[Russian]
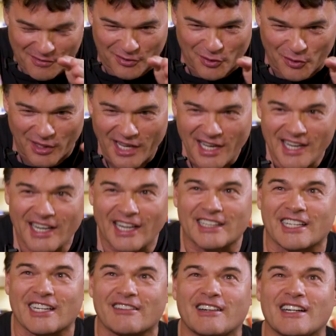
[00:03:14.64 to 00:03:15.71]
там вдруг
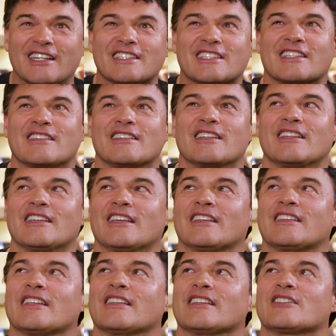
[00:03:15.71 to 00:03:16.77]
открывается, и
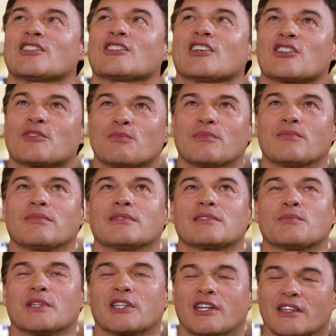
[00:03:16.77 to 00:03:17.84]
ты начинаешь
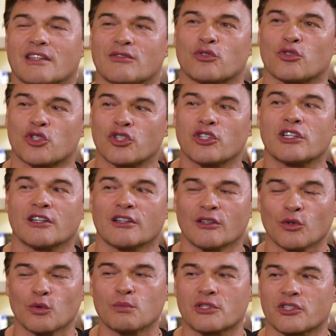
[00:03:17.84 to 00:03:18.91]
смотреть на все шире,
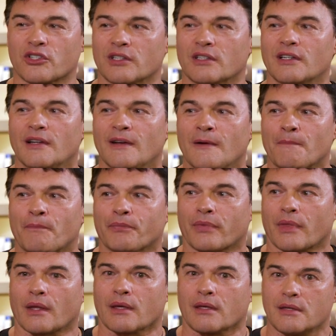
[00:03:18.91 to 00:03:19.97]
глубже,
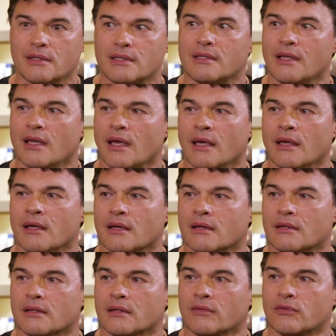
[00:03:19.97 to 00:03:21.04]

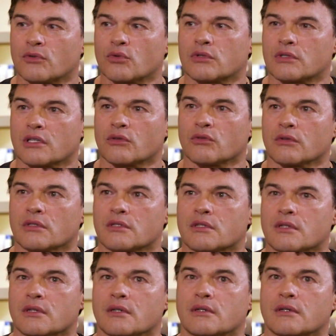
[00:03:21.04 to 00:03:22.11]
яснее, и вдруг
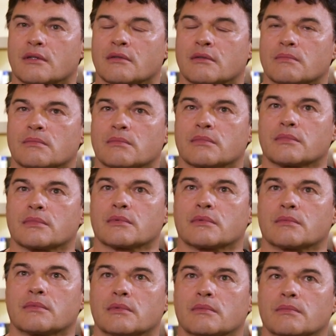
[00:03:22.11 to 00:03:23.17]
становится
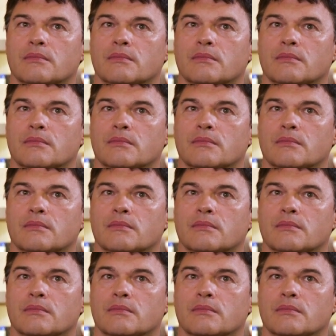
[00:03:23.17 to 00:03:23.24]
э,